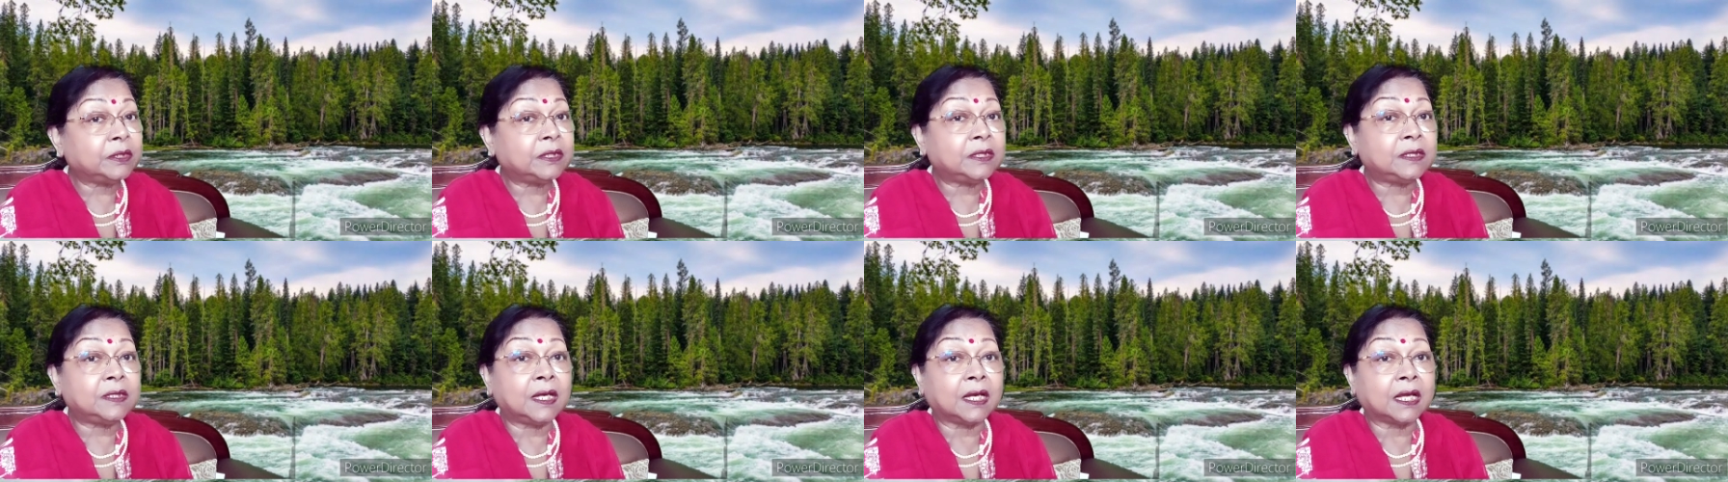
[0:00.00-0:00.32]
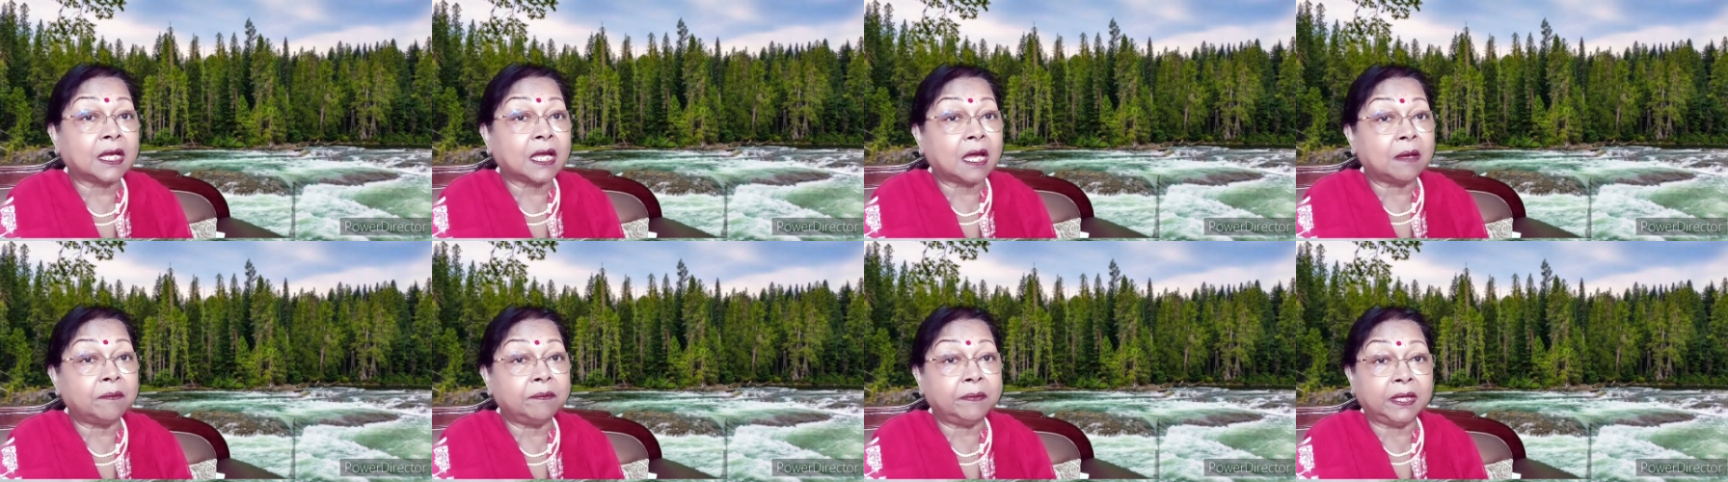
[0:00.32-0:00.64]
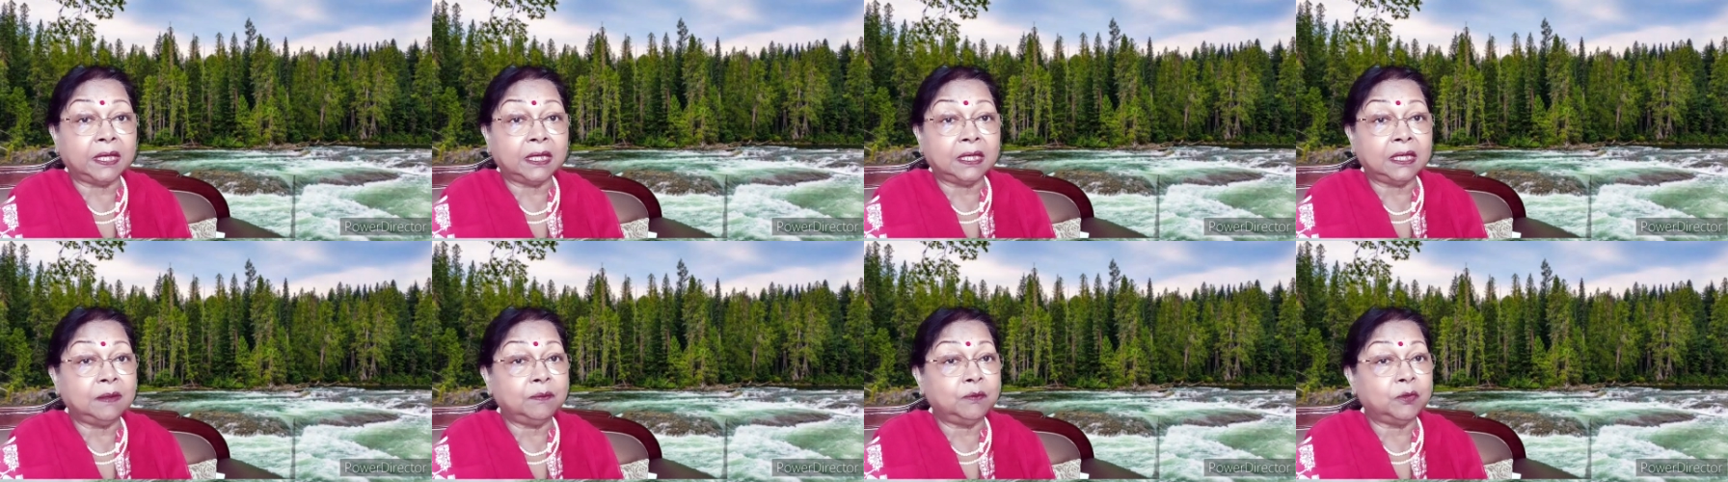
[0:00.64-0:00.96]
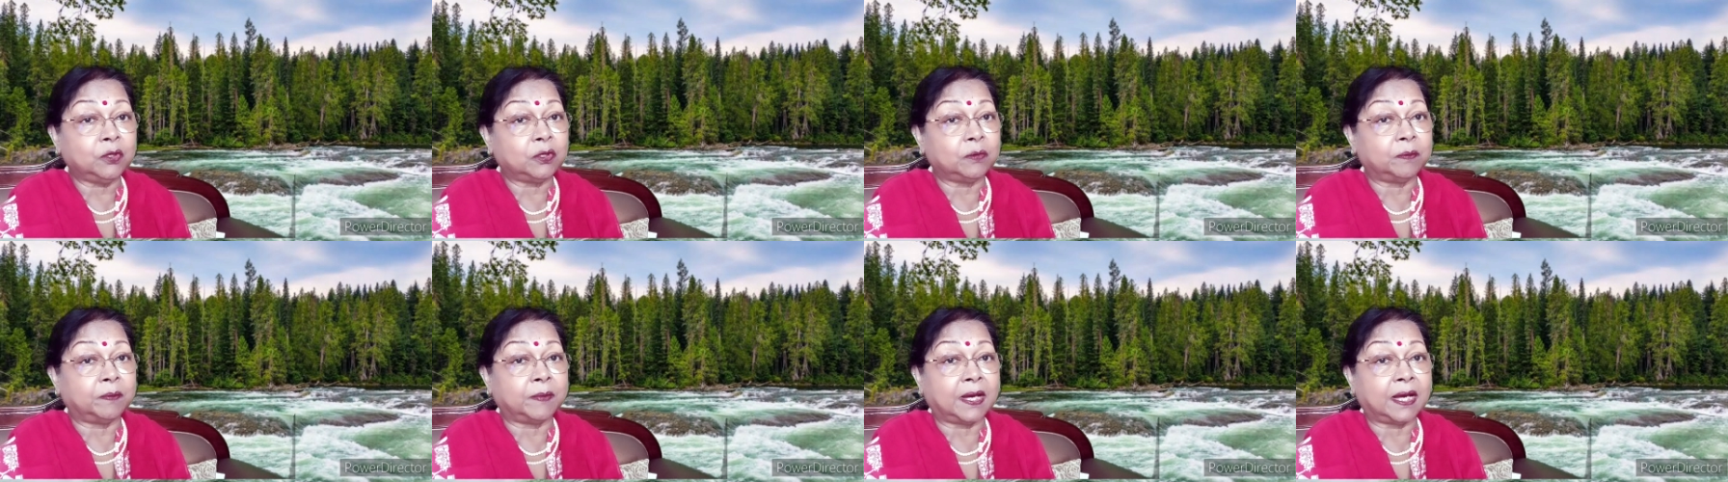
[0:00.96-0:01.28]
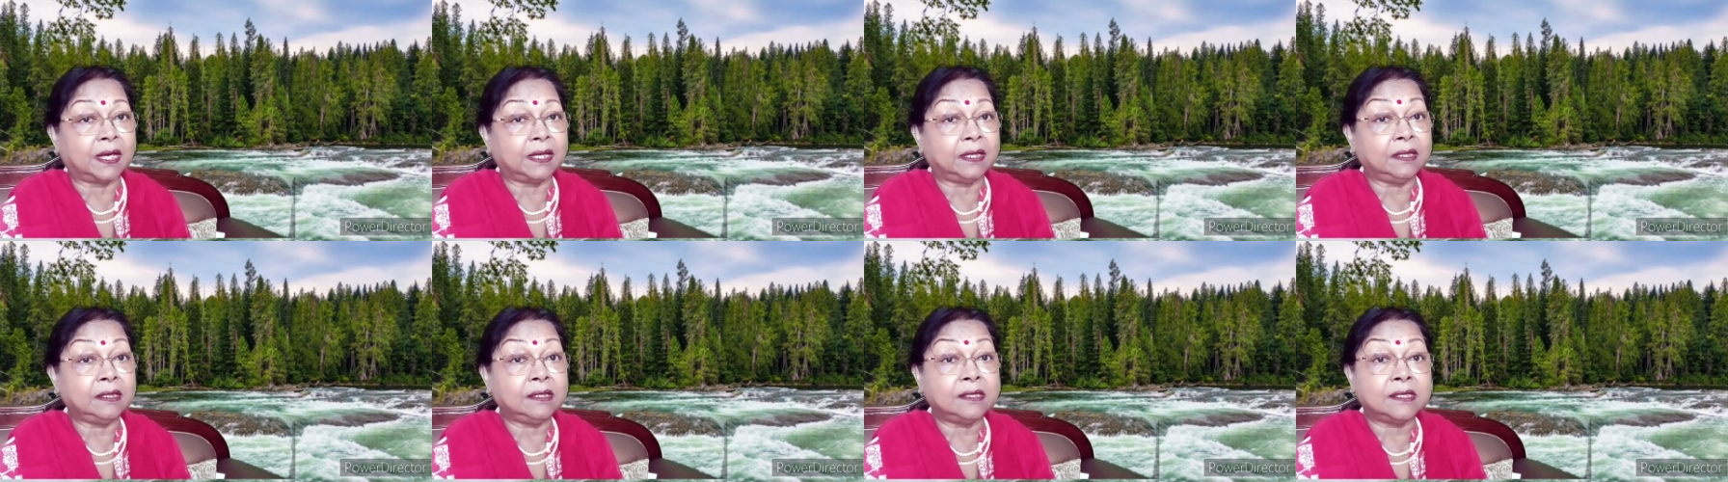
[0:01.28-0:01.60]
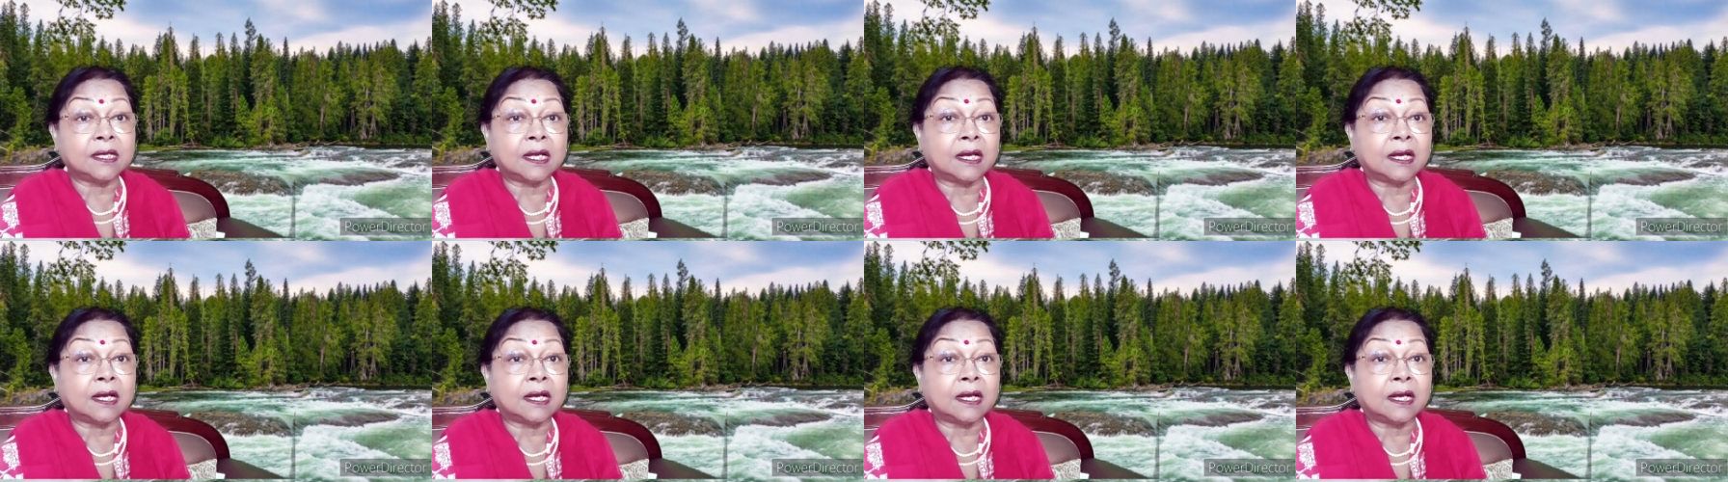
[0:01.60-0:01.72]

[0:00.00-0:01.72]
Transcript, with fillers: मुद्रिका मेली मुख माही